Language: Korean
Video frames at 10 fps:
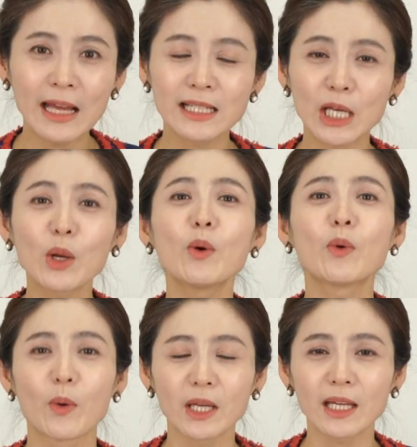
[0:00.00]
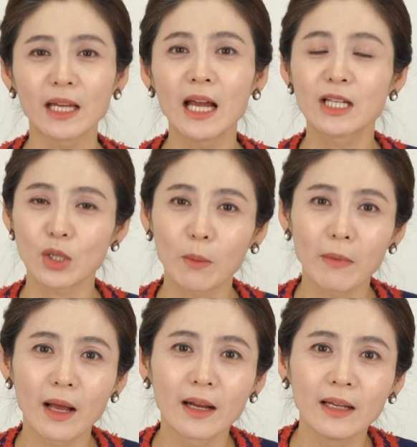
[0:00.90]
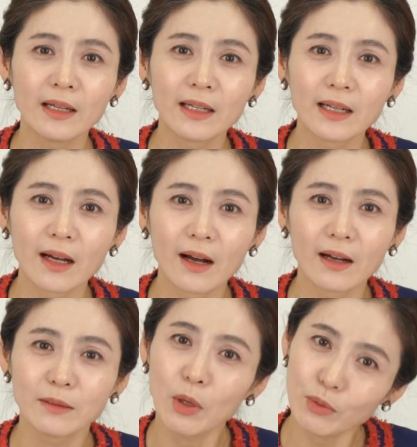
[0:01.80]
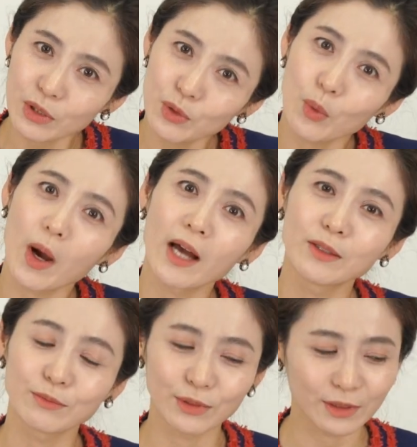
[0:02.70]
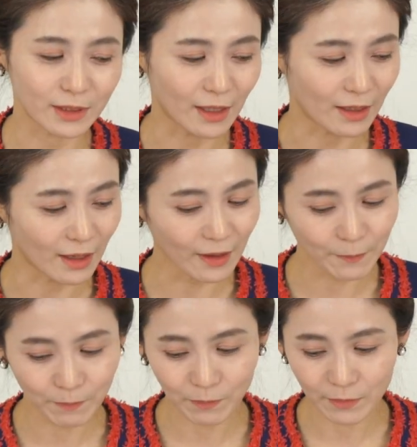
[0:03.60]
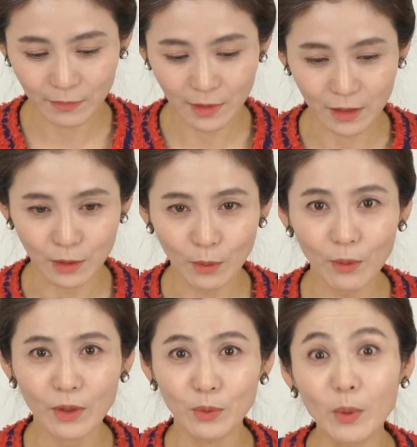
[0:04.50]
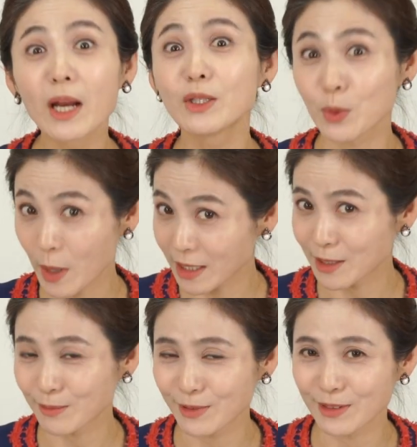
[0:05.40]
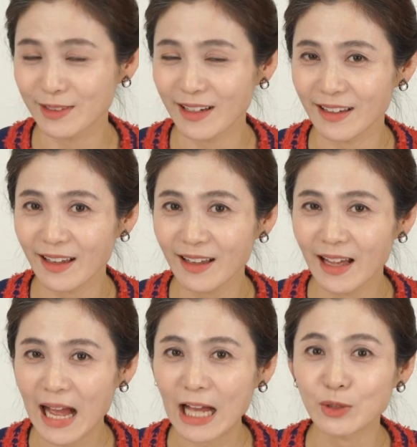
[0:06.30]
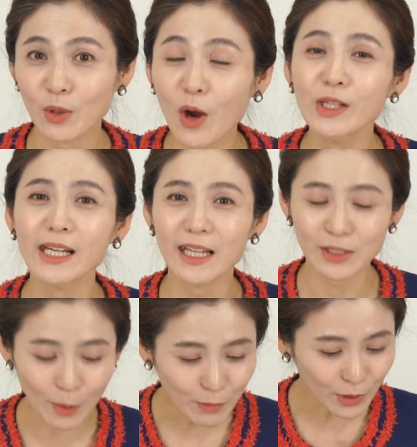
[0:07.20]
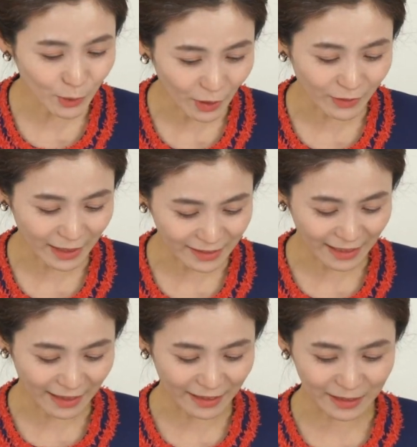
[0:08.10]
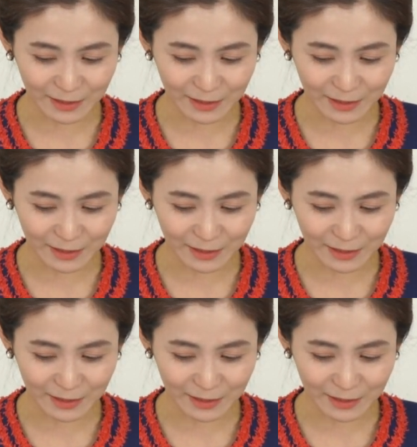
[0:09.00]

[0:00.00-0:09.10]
새로운 곡이 정말 어, 임영웅 씨를 좋아하는 분들에게 그리고 노래를 좋아하시는 분들에게 아주 커다란 선물이 되었다는 생각이